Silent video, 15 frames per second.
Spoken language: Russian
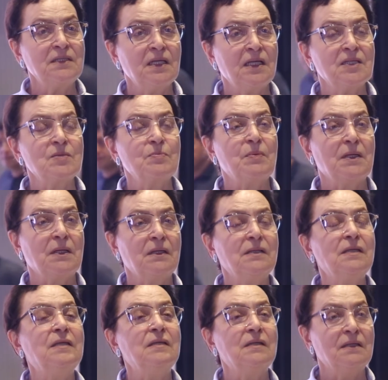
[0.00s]
диаспора
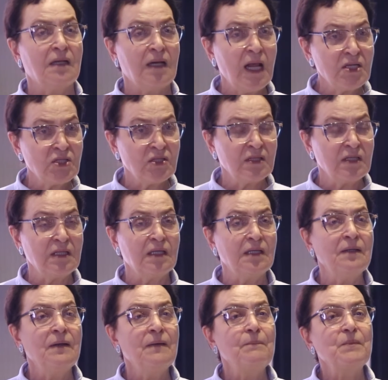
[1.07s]
и
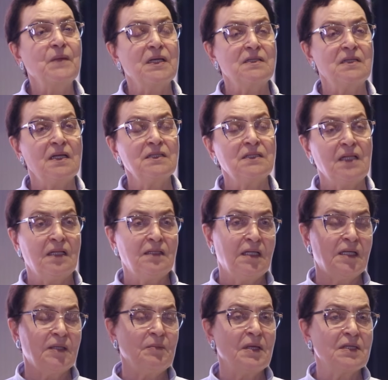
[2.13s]
граждане –
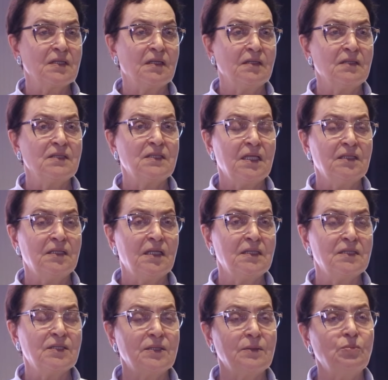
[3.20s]
Казахстана армянской
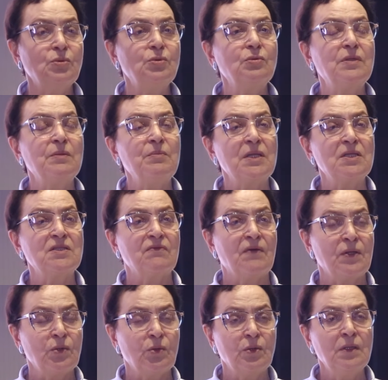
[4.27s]
национальности будут иметь
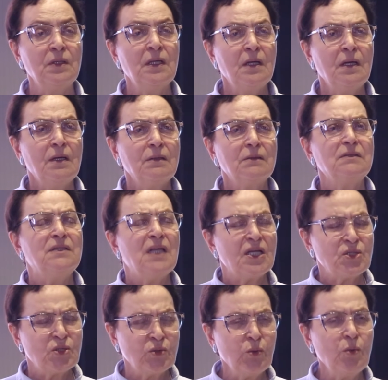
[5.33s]
свое
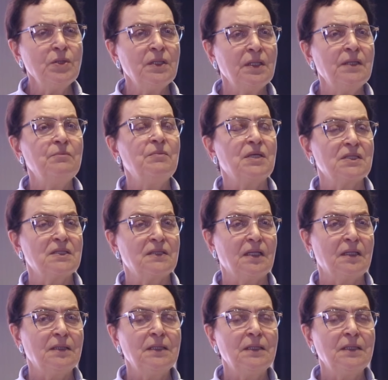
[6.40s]
достойное место.